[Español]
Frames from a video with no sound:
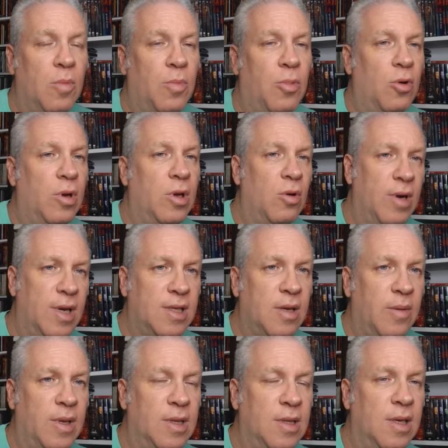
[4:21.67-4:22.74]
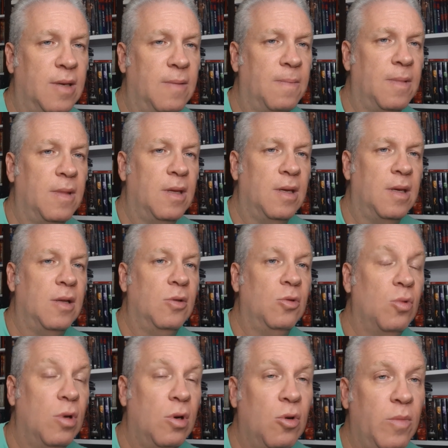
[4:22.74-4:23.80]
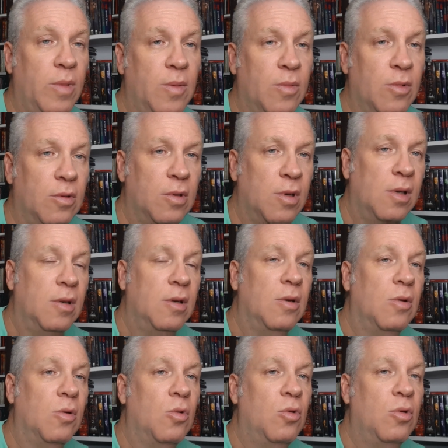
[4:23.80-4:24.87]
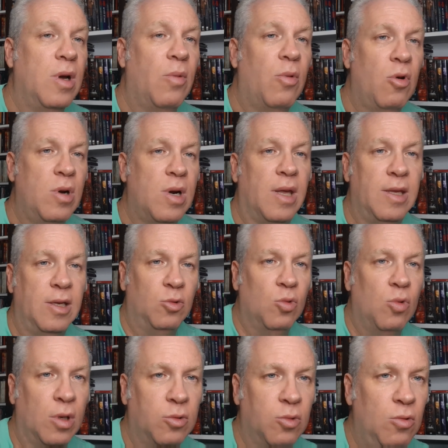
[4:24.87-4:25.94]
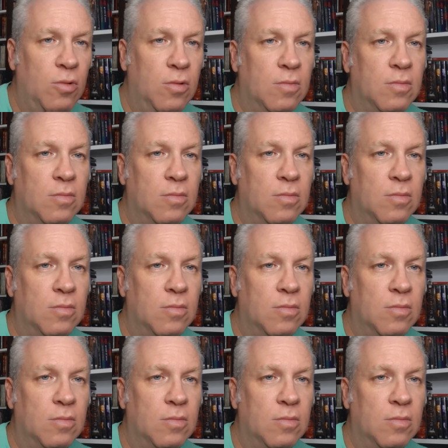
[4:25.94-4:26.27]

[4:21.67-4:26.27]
Porque honestamente no es lo mismo una bronca de tú a tú,